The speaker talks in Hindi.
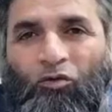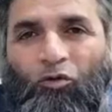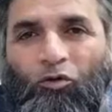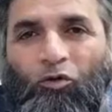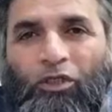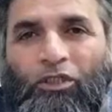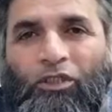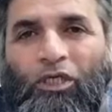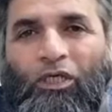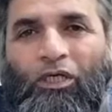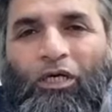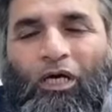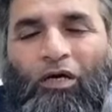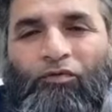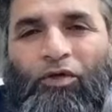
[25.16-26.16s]
तो इसकी
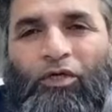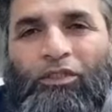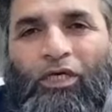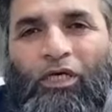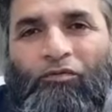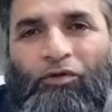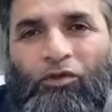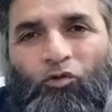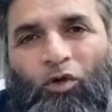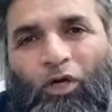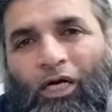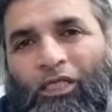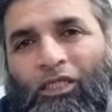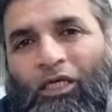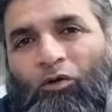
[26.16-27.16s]
काफ़ी सारी
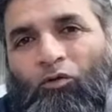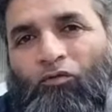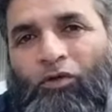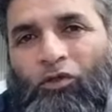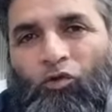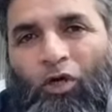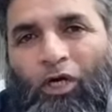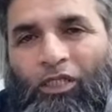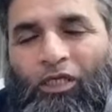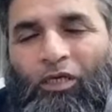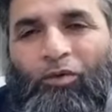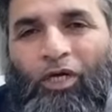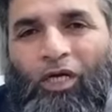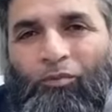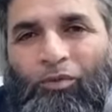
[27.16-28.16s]
वजूहत हैं उन वजूहत
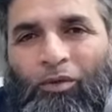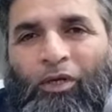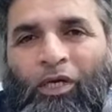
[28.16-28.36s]
के बारे में भी,